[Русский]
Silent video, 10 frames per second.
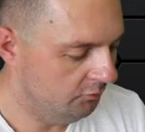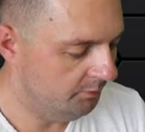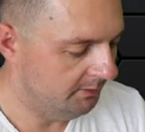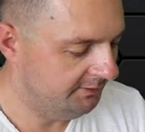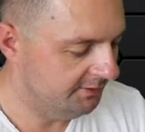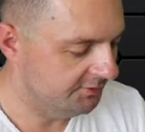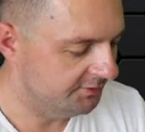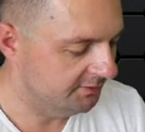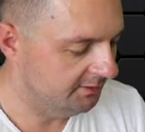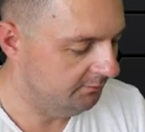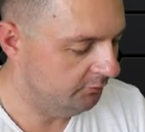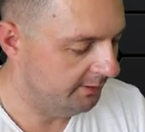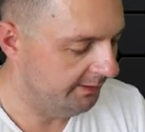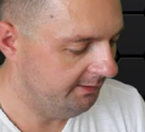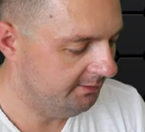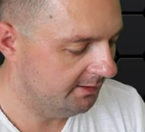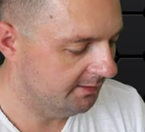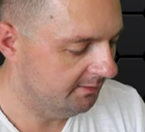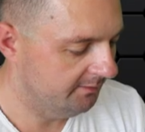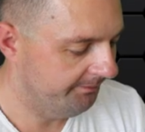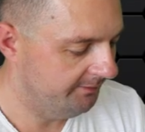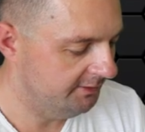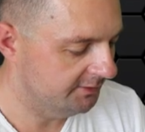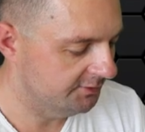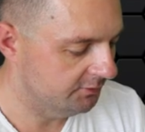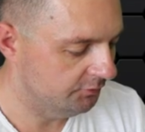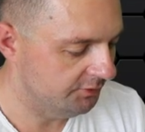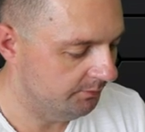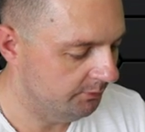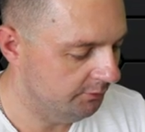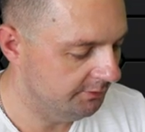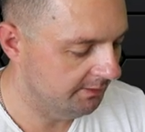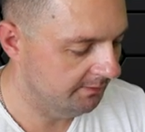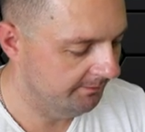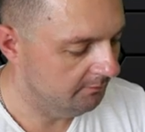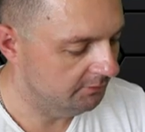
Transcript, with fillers: Купол держится на двух рингах, держится очень плотно.